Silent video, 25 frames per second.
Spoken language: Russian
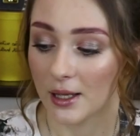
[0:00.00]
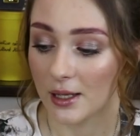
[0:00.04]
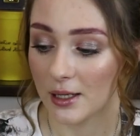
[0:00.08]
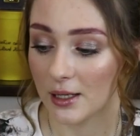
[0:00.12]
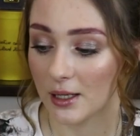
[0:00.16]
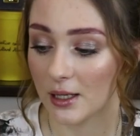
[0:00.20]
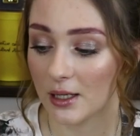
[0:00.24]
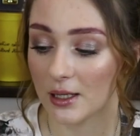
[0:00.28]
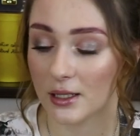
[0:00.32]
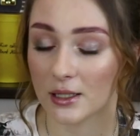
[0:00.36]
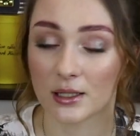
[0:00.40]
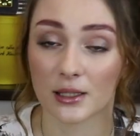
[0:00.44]

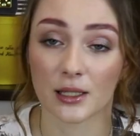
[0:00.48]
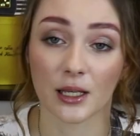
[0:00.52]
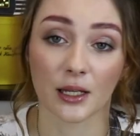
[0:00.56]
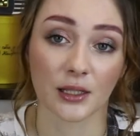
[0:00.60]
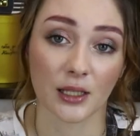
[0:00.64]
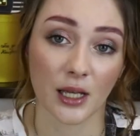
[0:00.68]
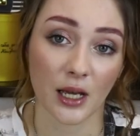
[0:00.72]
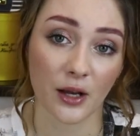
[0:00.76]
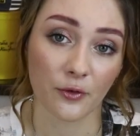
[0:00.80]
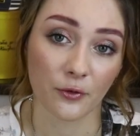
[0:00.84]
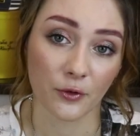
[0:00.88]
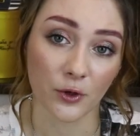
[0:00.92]
и
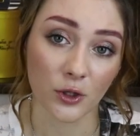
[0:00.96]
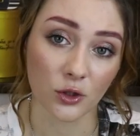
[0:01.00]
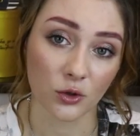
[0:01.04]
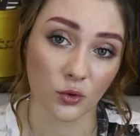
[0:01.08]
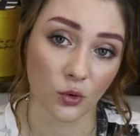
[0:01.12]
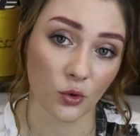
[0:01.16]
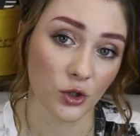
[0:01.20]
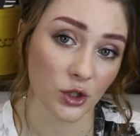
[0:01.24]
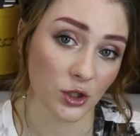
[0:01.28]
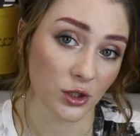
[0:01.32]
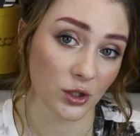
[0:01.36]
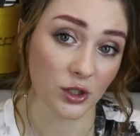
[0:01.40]
тогда вы
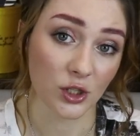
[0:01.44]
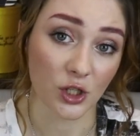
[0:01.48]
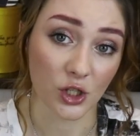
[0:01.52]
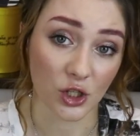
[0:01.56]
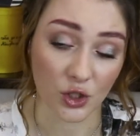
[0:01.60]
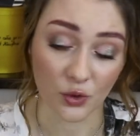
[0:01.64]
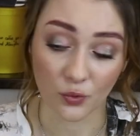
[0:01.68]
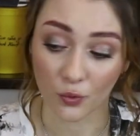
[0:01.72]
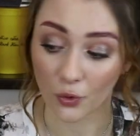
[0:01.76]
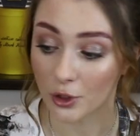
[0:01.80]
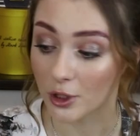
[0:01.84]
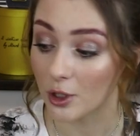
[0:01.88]
точно
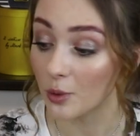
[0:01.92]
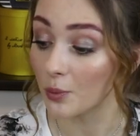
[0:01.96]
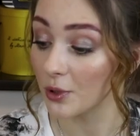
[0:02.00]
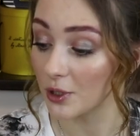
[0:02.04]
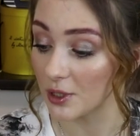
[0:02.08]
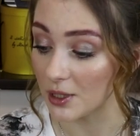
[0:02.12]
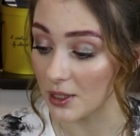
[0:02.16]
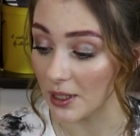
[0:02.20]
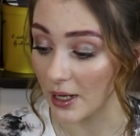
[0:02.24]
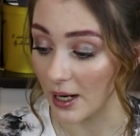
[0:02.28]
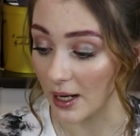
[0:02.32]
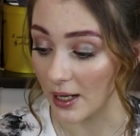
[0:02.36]
ничего не
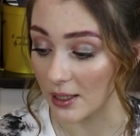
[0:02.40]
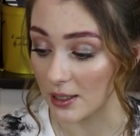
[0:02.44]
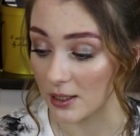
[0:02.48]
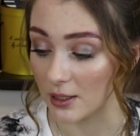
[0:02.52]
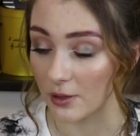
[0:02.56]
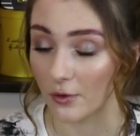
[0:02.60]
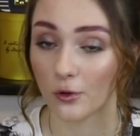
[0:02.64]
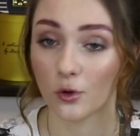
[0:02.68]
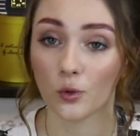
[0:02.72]
потеряете.